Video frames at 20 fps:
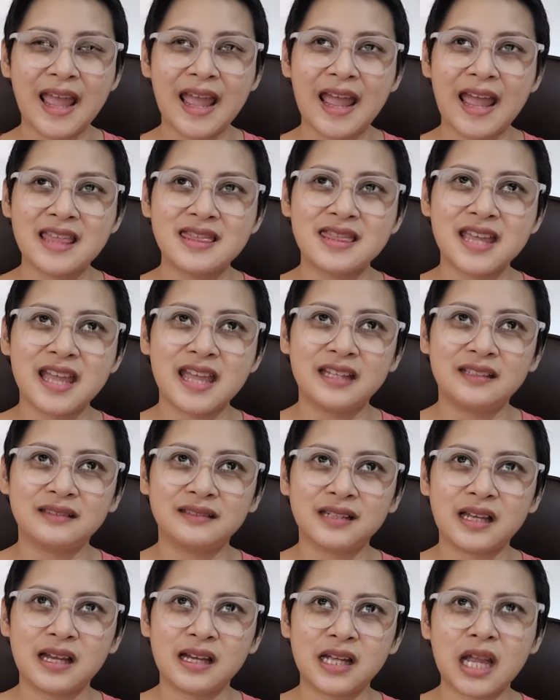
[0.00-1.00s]
And
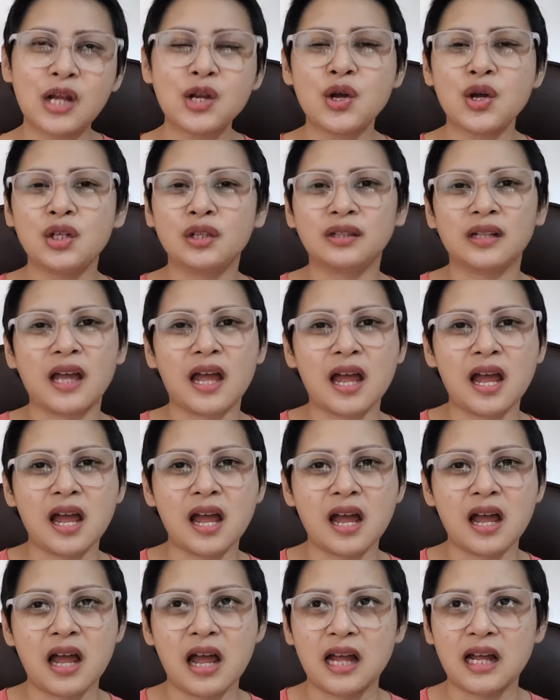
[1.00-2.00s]
then, uh, ganon,
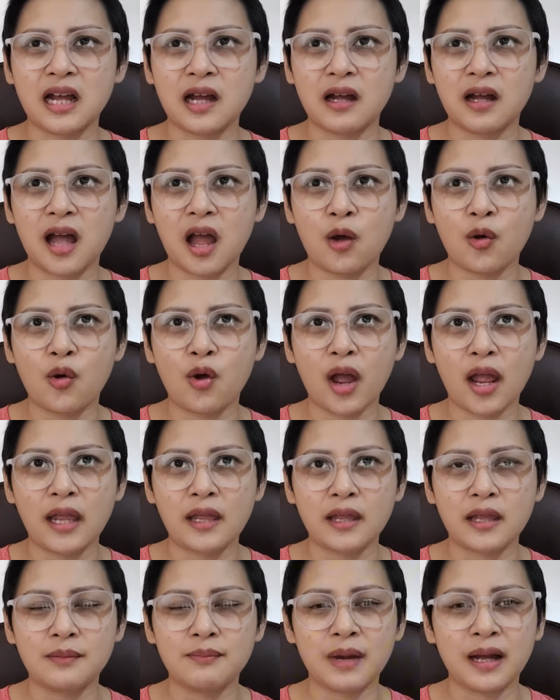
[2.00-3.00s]
ha, hanggang ako
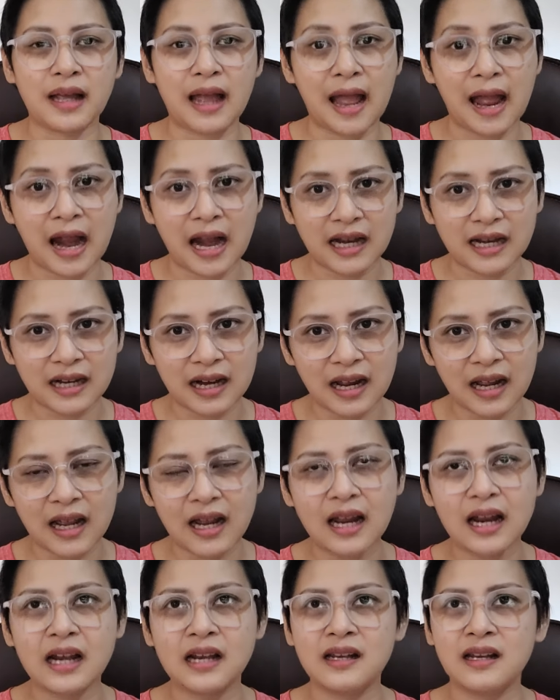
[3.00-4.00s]
ay
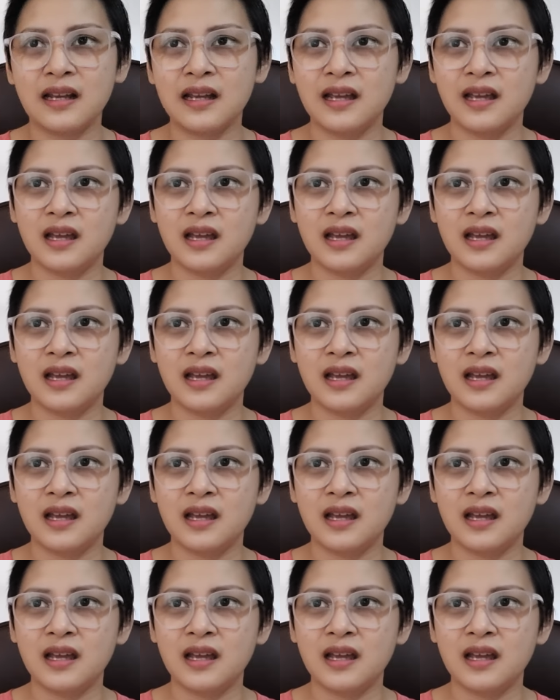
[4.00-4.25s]
mag-aral,